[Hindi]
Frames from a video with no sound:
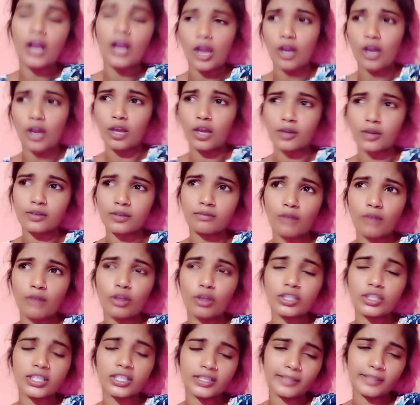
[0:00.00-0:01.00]
और
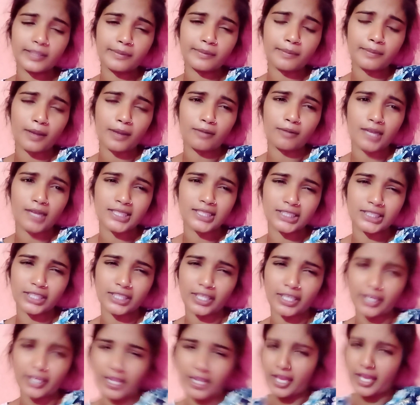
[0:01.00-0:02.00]
और कितने भी भगवान जी
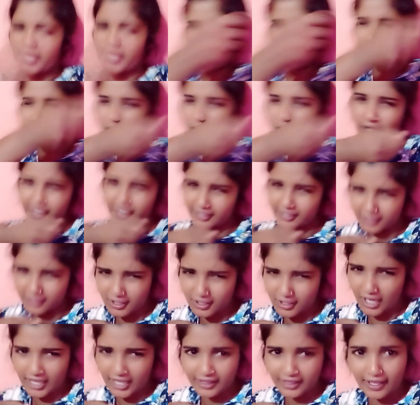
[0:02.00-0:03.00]
हैं एक तीर ऐसे
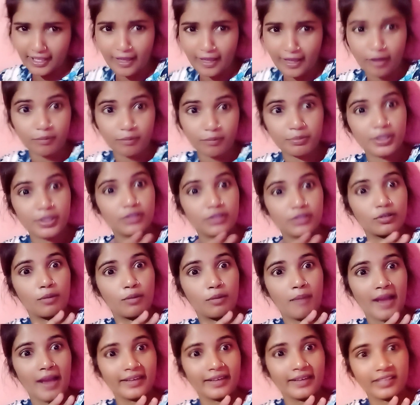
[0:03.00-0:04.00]
चलाते हैं और बीस गो
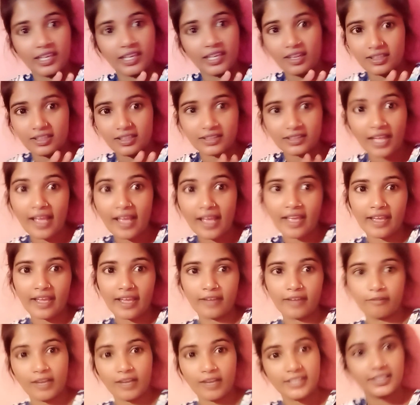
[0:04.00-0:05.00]
बाल निकलता है
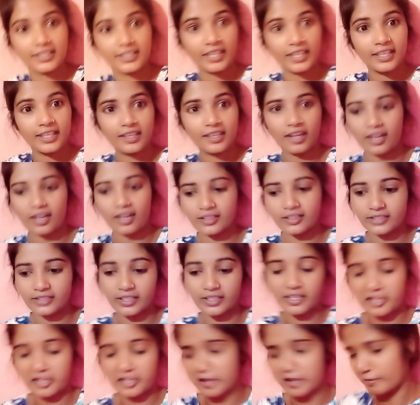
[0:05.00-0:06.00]
वैसे ही करना
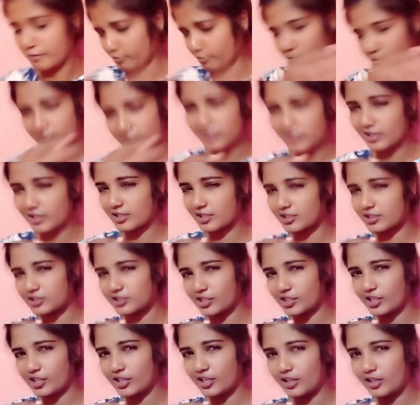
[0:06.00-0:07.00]
चाहिए ये वो ऐसे
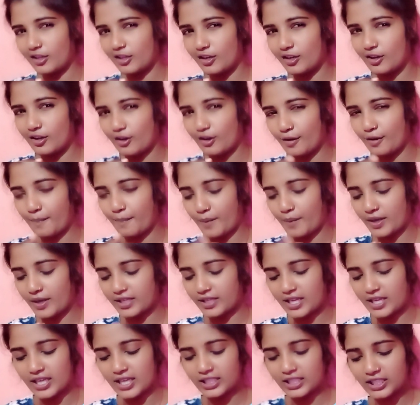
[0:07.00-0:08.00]
कीजिए और
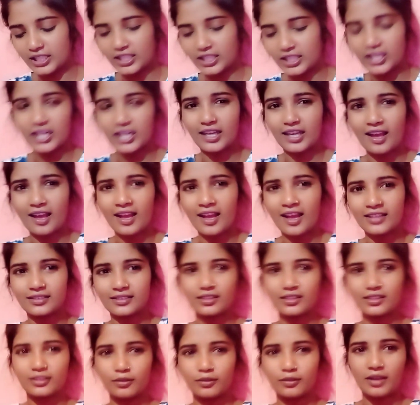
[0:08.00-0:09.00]
पढ़िए लिखिए
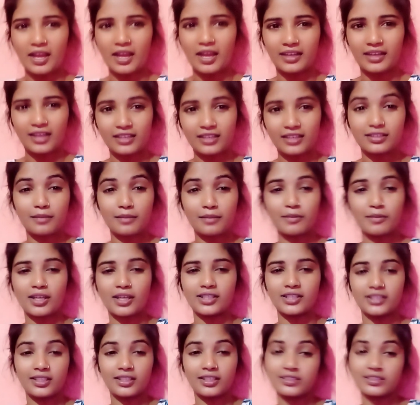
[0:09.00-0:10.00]
डांस गाना सब
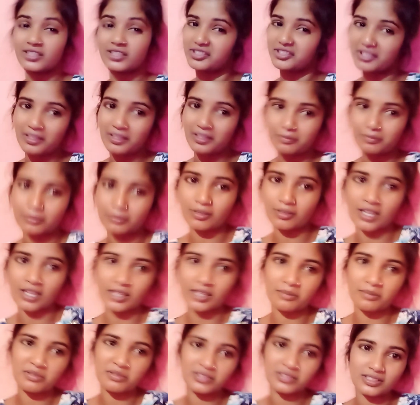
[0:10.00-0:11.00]
गाइए जैसे कि हमको
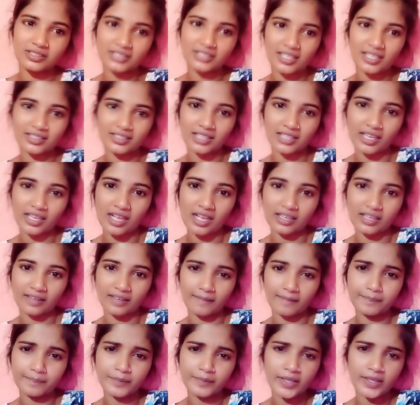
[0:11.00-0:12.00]
गाना बहुत अच्छा आता है गाना
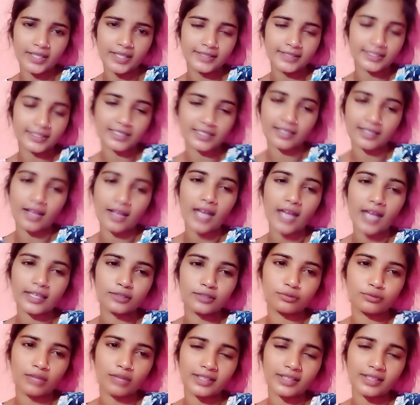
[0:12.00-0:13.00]
जैसे गा के
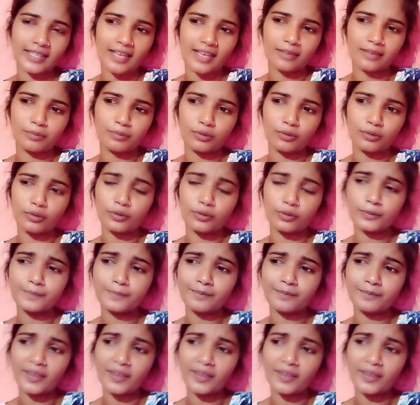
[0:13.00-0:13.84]
सुनाते हैं आप लोग को